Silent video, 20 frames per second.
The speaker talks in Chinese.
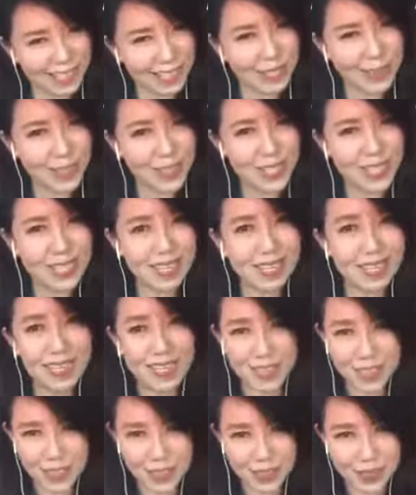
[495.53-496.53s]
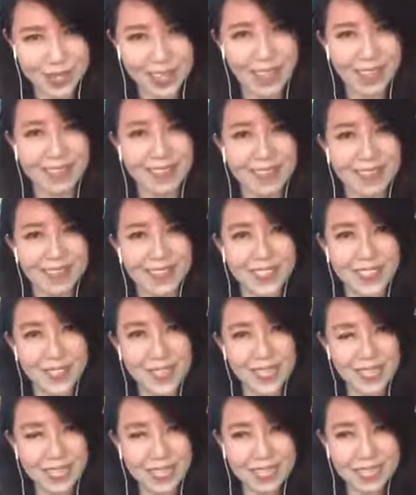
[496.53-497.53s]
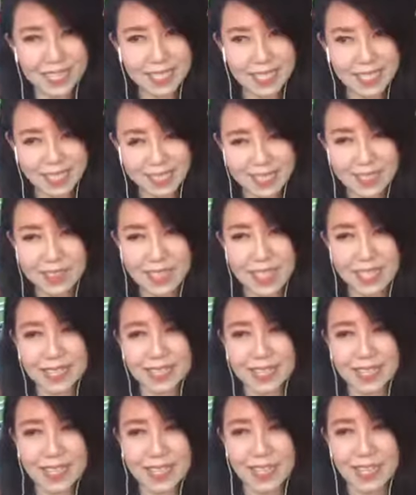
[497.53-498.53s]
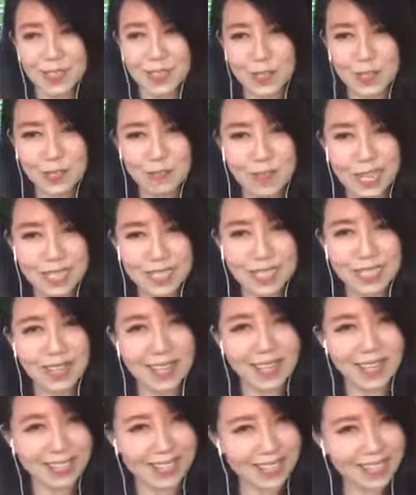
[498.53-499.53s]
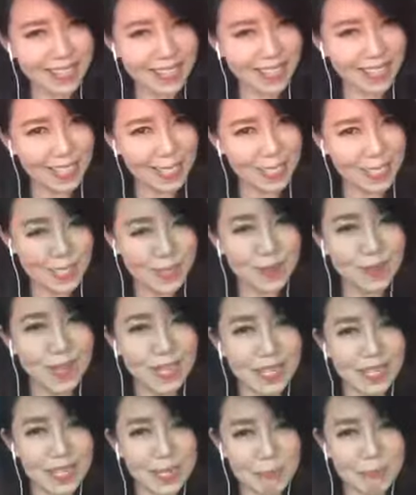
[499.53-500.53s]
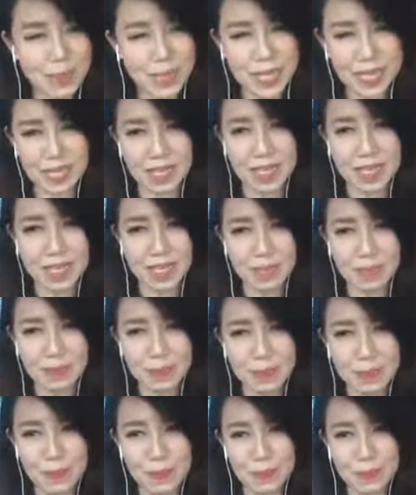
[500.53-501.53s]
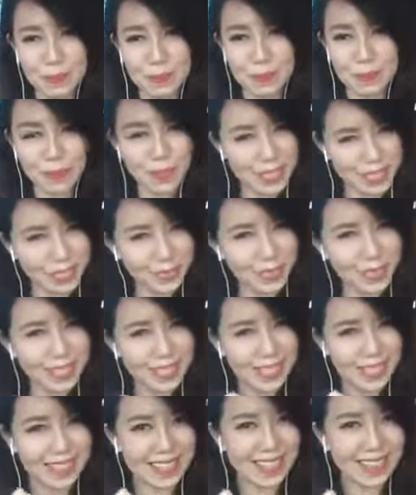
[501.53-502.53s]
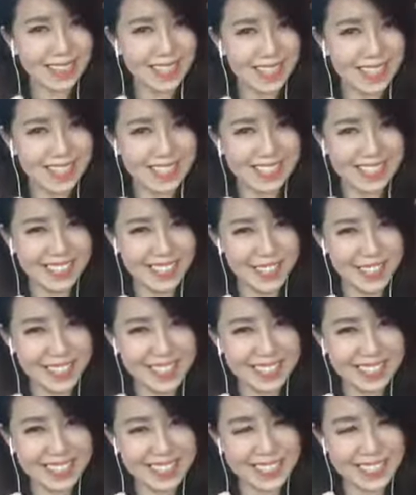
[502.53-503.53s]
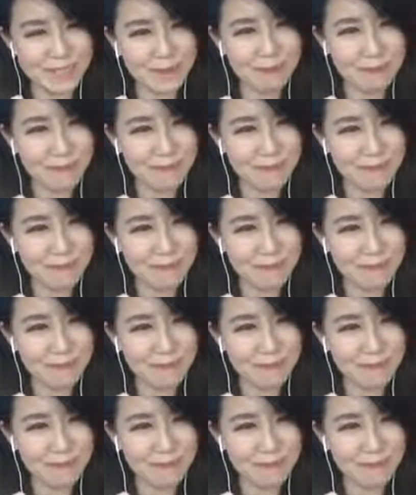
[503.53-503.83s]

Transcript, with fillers: 我觉得很重要。所以当你再教下去，你会发现到，哎，学生的行为、人品不是我想要的，或者是，